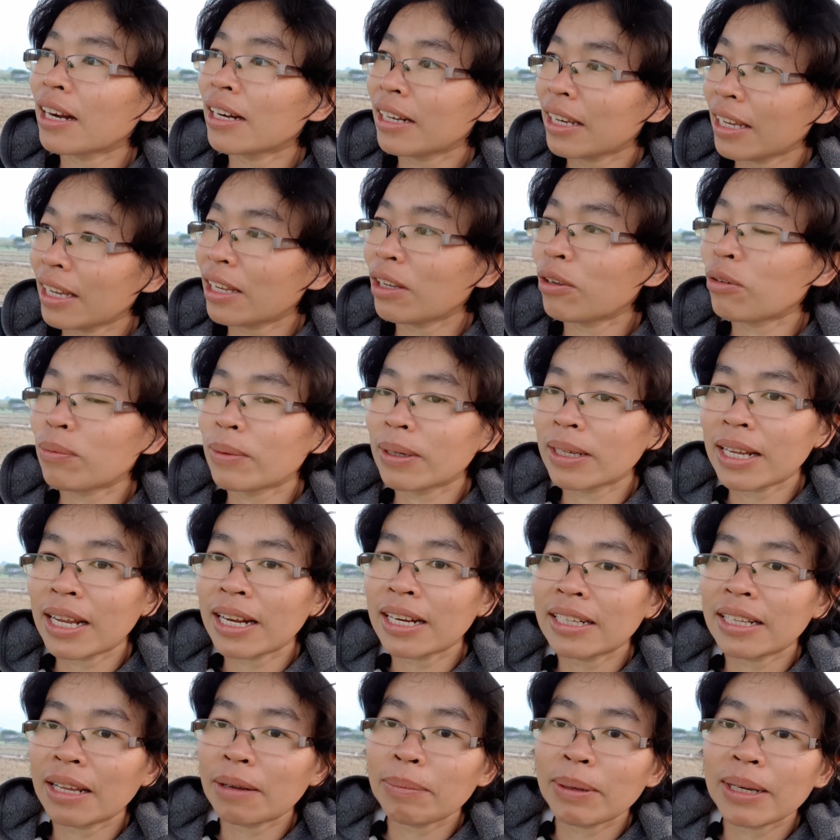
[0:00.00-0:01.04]
ดีอยู่เหมือนกัน
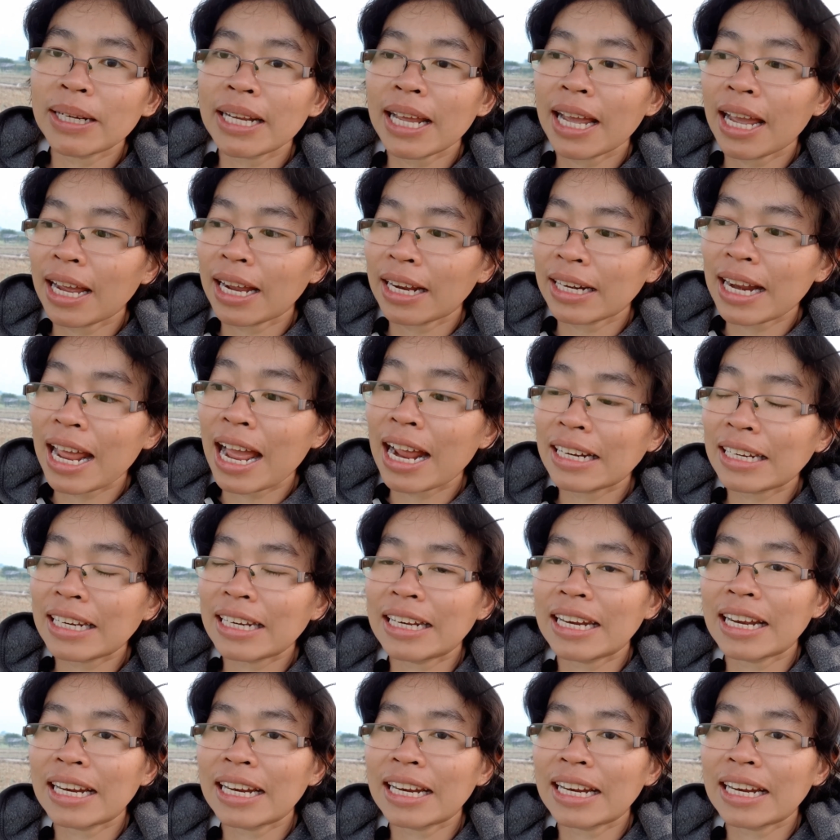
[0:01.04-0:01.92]
แต่เป็นทางทางดิน